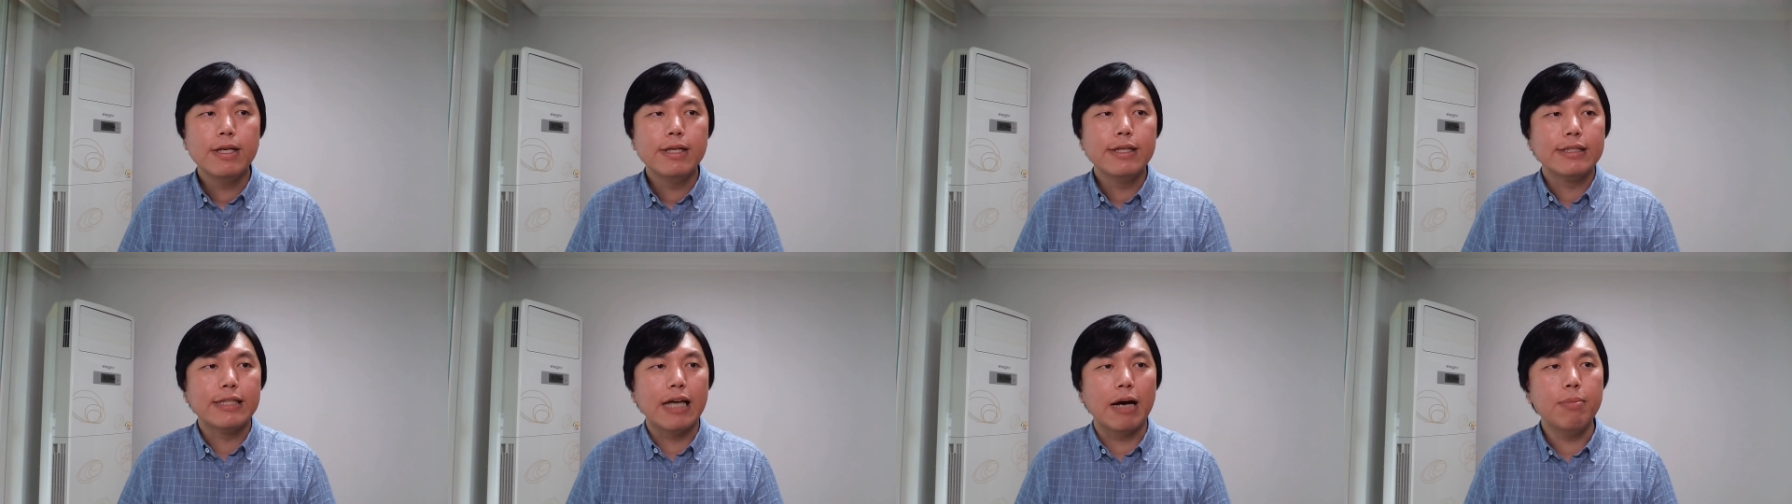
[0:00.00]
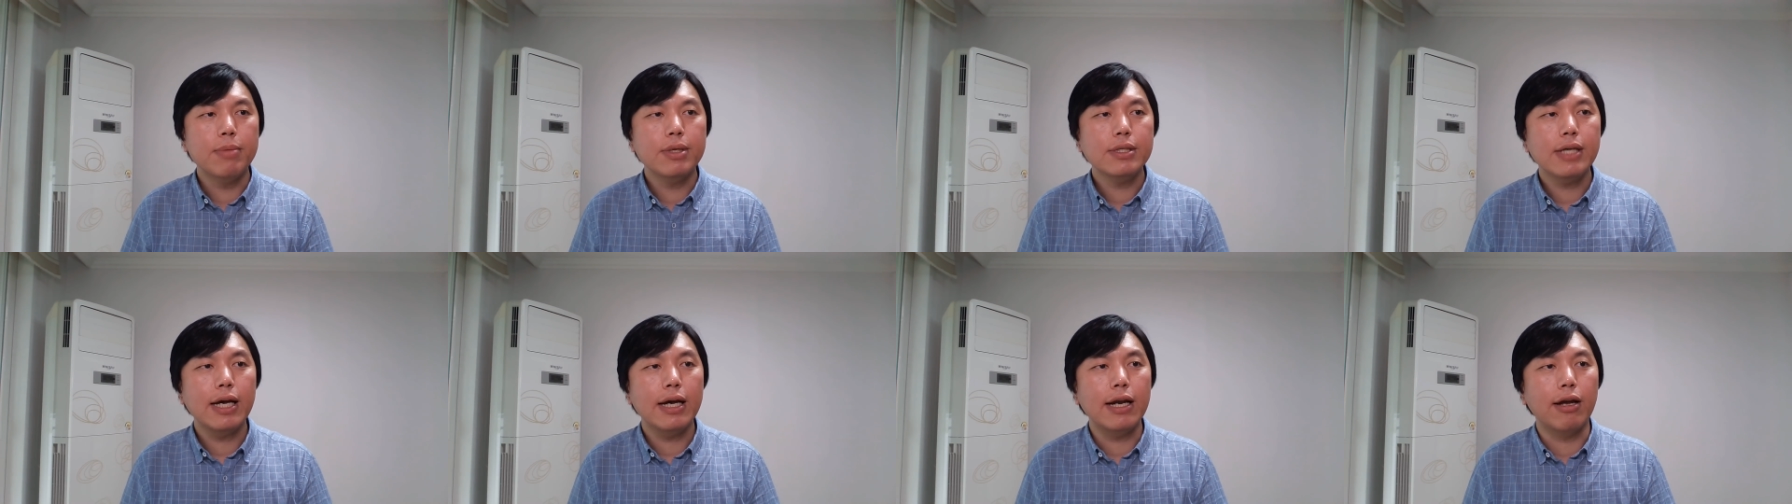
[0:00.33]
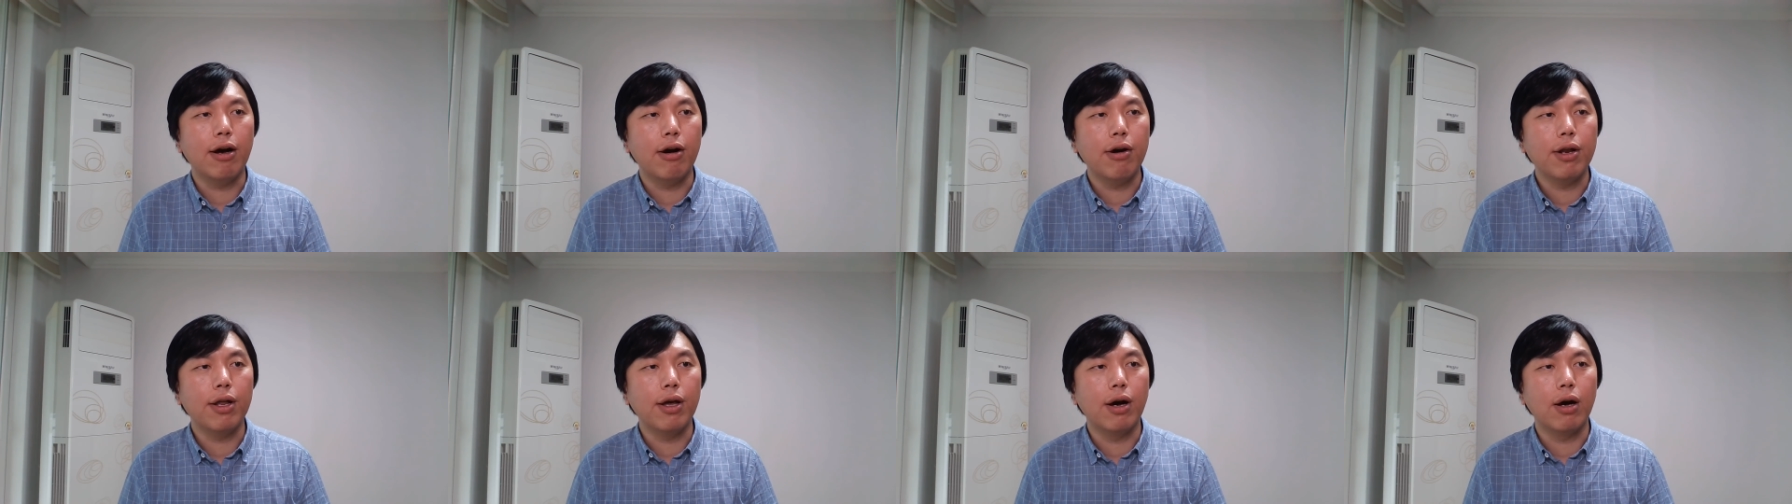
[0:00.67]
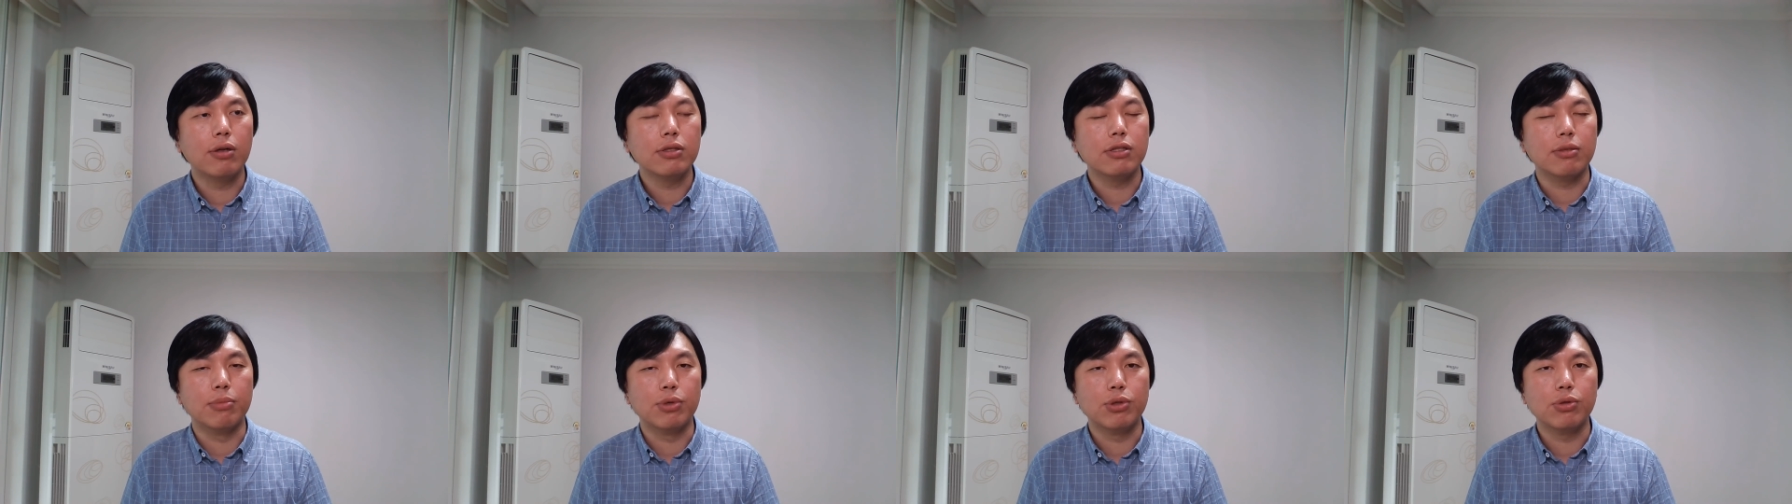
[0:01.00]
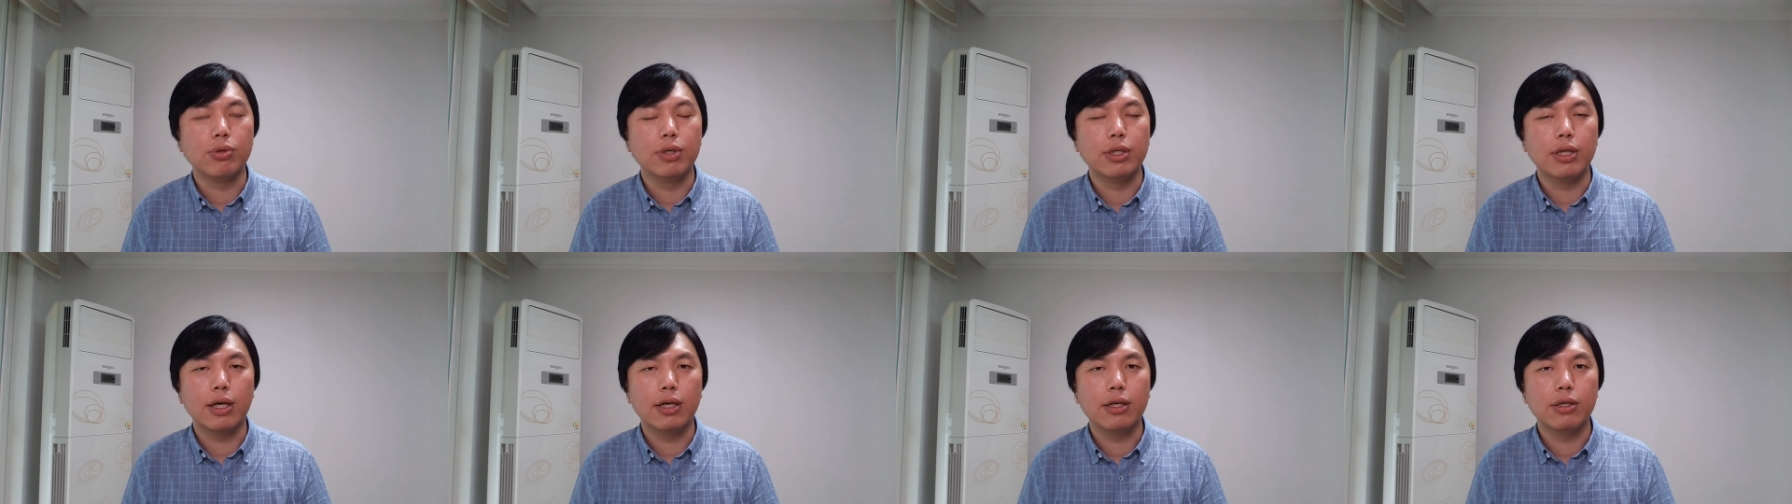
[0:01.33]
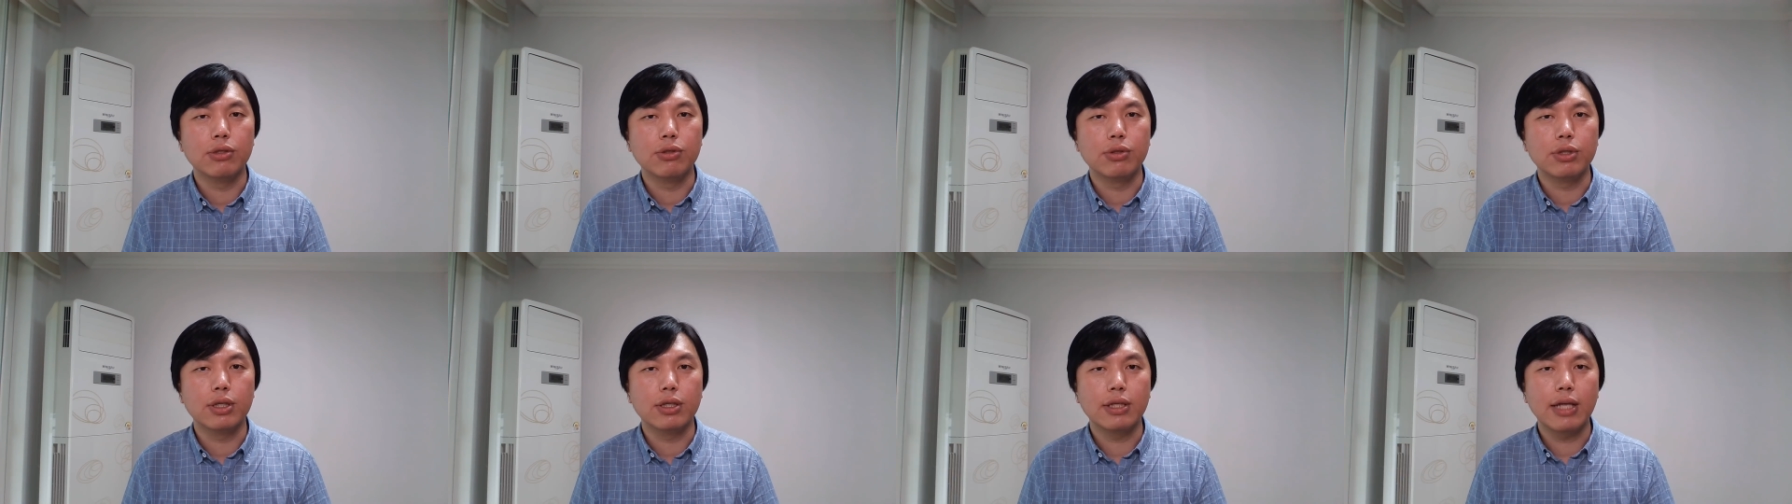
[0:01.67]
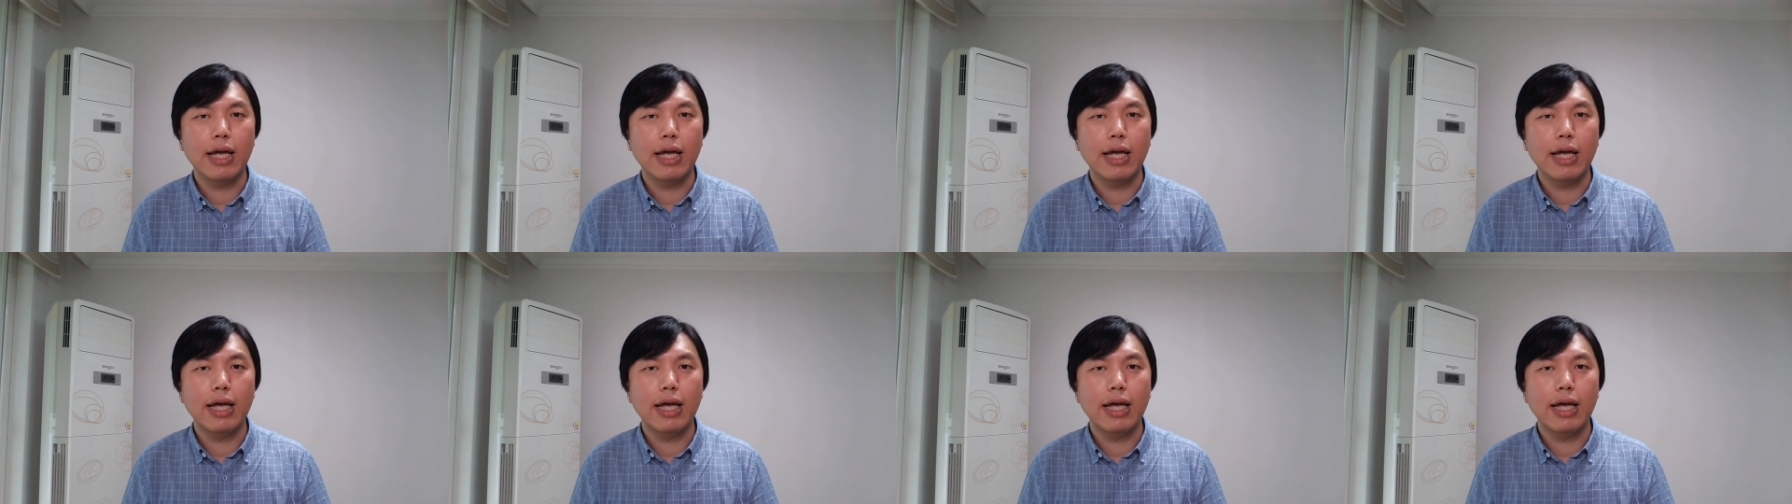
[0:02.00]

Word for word: 咱们再聊一聊，怎么说呢？就是